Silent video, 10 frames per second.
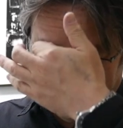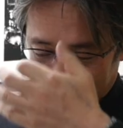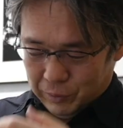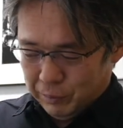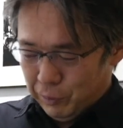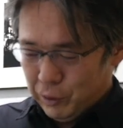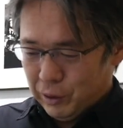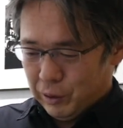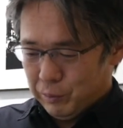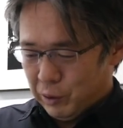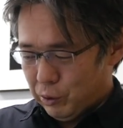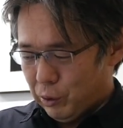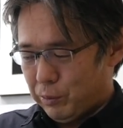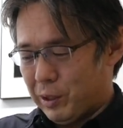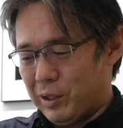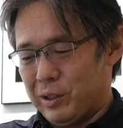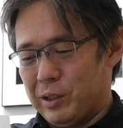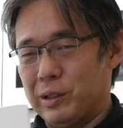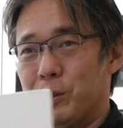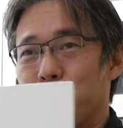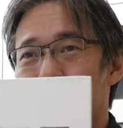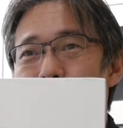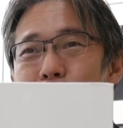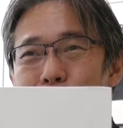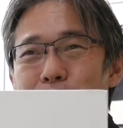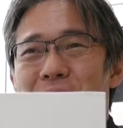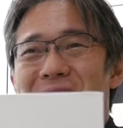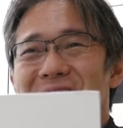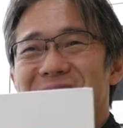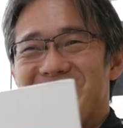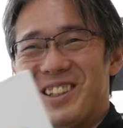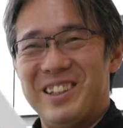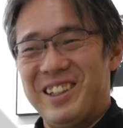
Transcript: まあ、今まで、まあ、黒い本ばっかりだったんですけど白い装丁にしてみましたね。